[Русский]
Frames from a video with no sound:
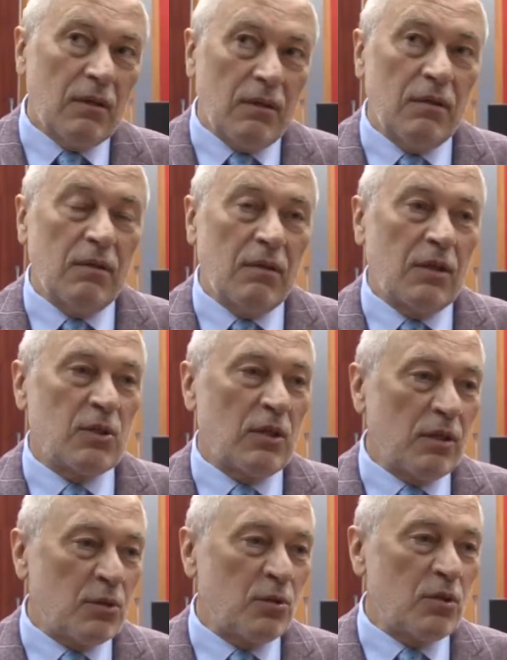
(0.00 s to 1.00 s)
И
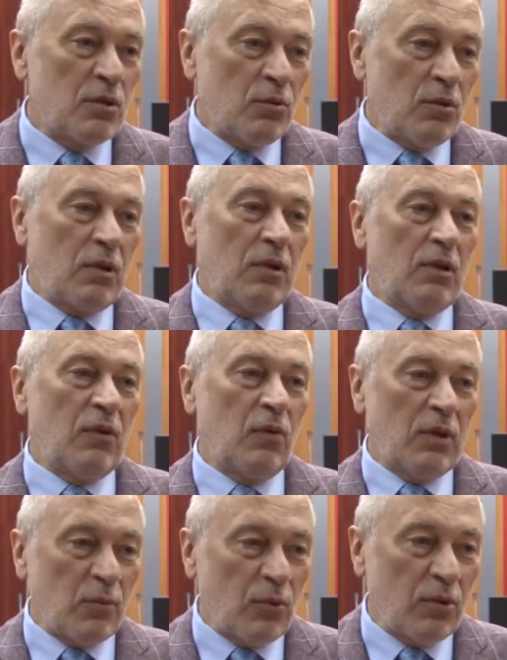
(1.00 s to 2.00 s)
оказалось, что за 40 лет
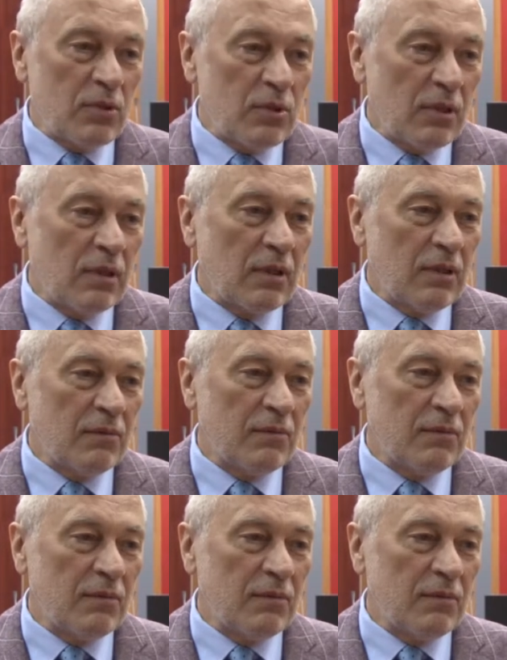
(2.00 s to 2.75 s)
довольно много сделано.